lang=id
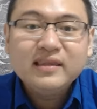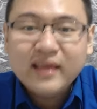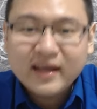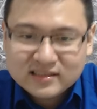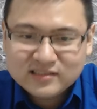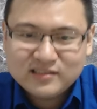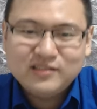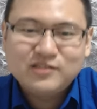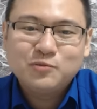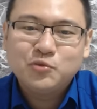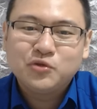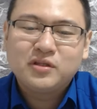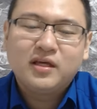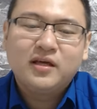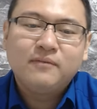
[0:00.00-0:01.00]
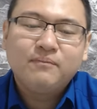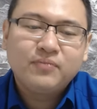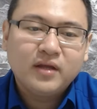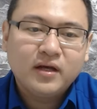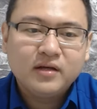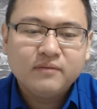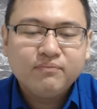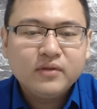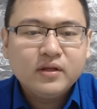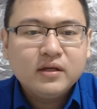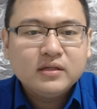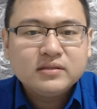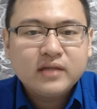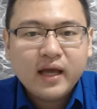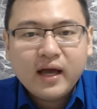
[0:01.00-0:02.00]
indeks sih sebutnya. Nah,
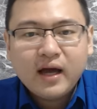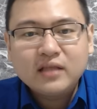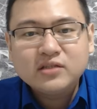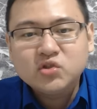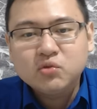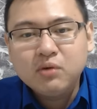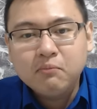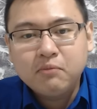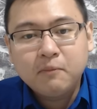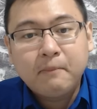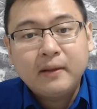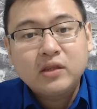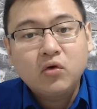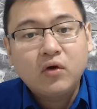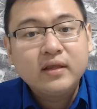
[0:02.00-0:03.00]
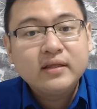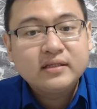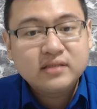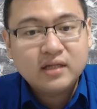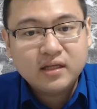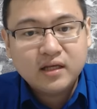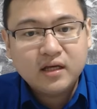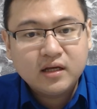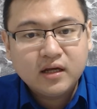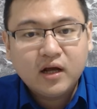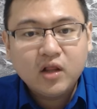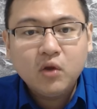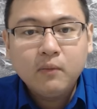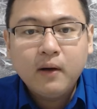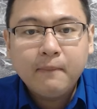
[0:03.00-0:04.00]
saya akan coba berpatokan ke sana.
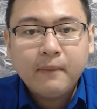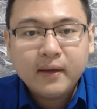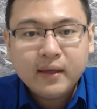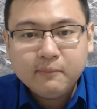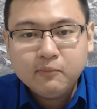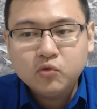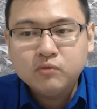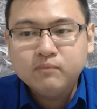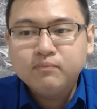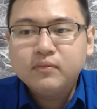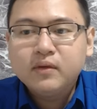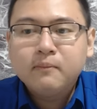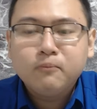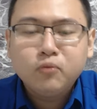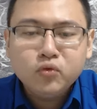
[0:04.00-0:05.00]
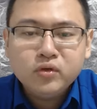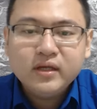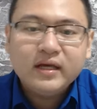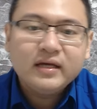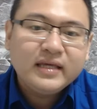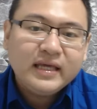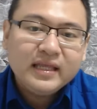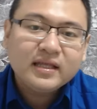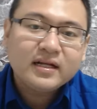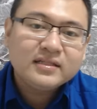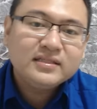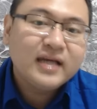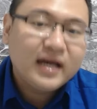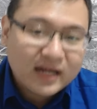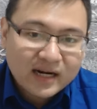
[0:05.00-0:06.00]
Kalau Bapak Ibu punya
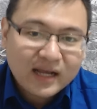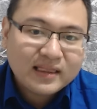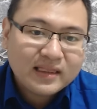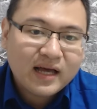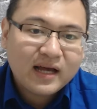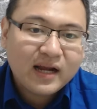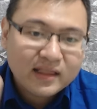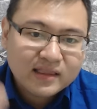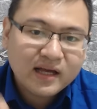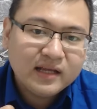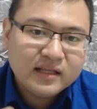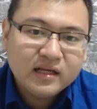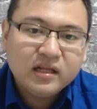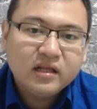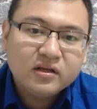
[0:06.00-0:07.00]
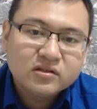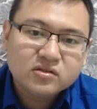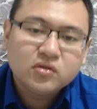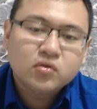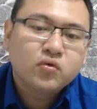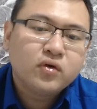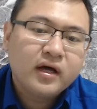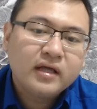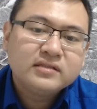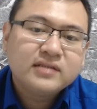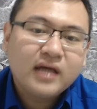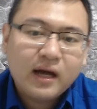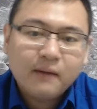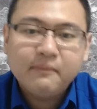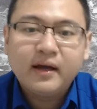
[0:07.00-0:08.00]
kinerja rata-rata dari keseluruhan
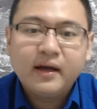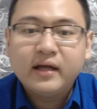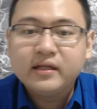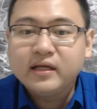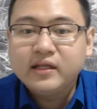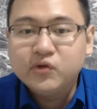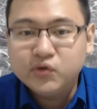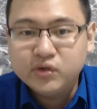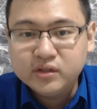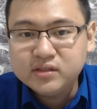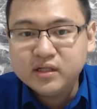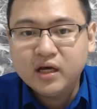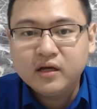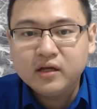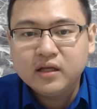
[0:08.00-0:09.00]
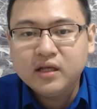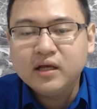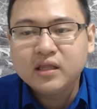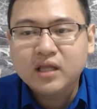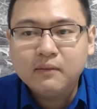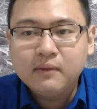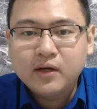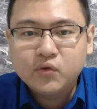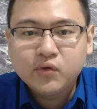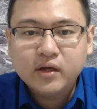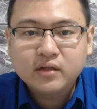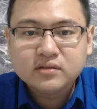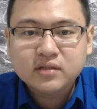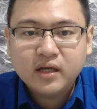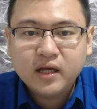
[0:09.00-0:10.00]
saham yang ada di Indonesia, ini data baru
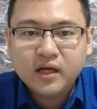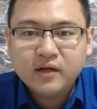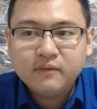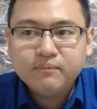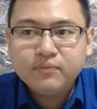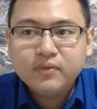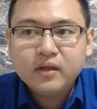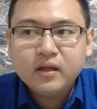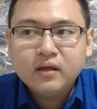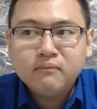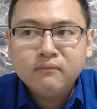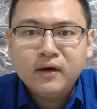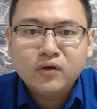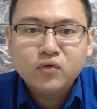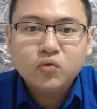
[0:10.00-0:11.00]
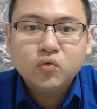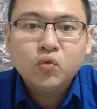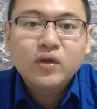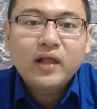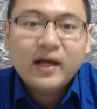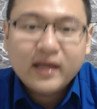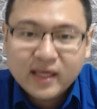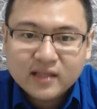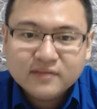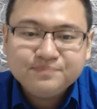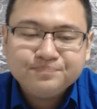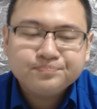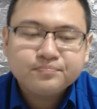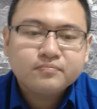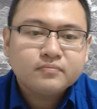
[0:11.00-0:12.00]
yang saya baru ulangin.
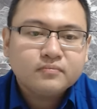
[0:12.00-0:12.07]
